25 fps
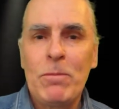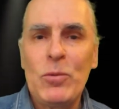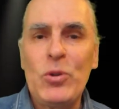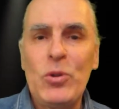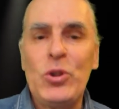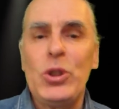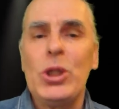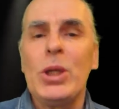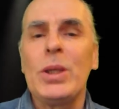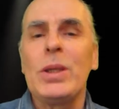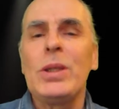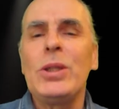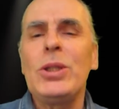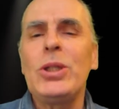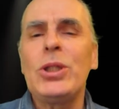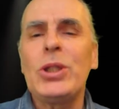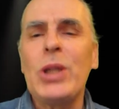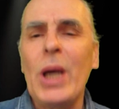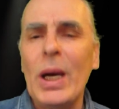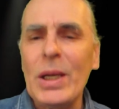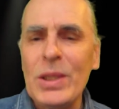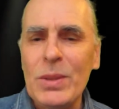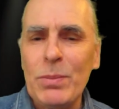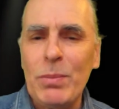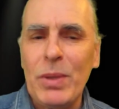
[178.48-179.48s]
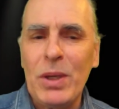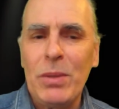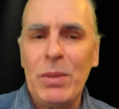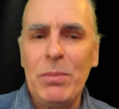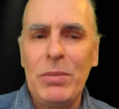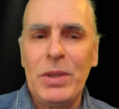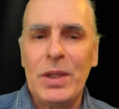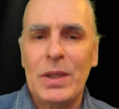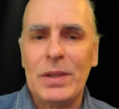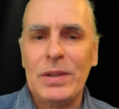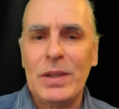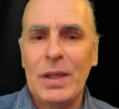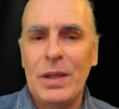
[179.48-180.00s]
Через час
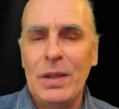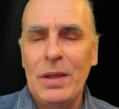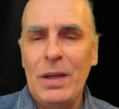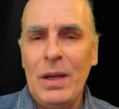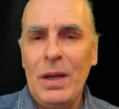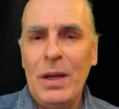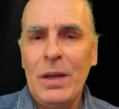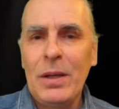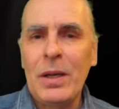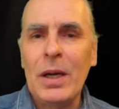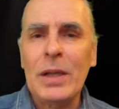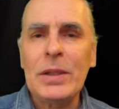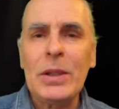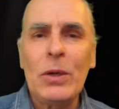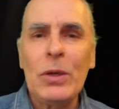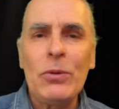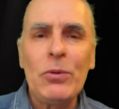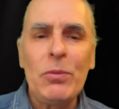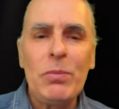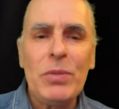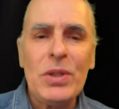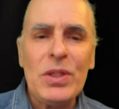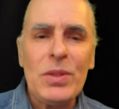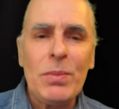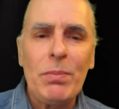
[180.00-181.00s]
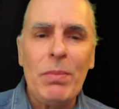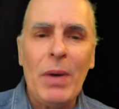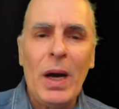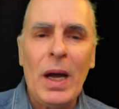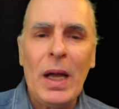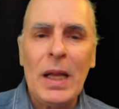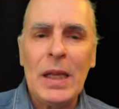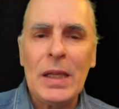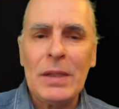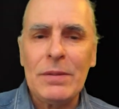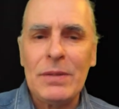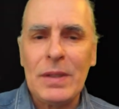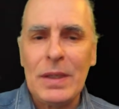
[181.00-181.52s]
примерно когда у
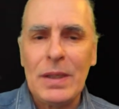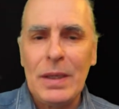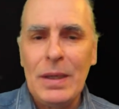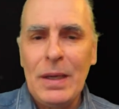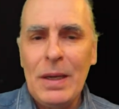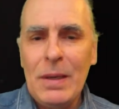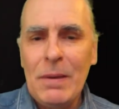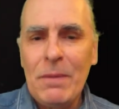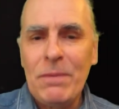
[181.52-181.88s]
Беспалова